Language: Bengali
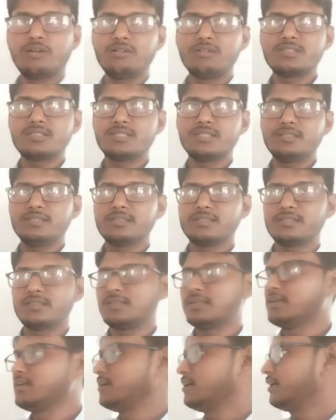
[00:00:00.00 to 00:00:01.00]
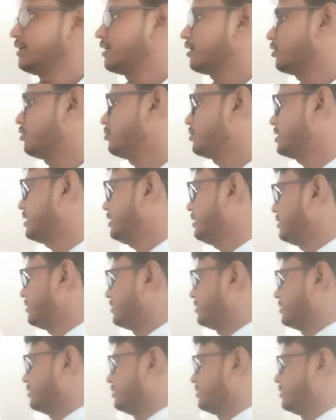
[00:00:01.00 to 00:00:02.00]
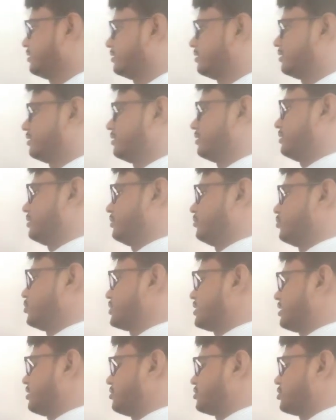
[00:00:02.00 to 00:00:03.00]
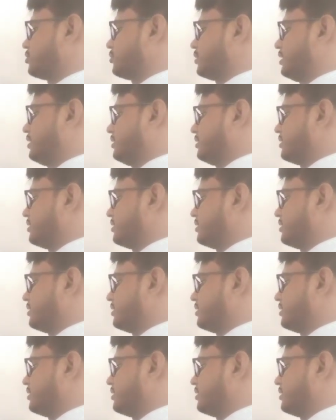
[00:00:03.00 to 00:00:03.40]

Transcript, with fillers: হয়েছে এরকমটা বুঝে নাও তোমরা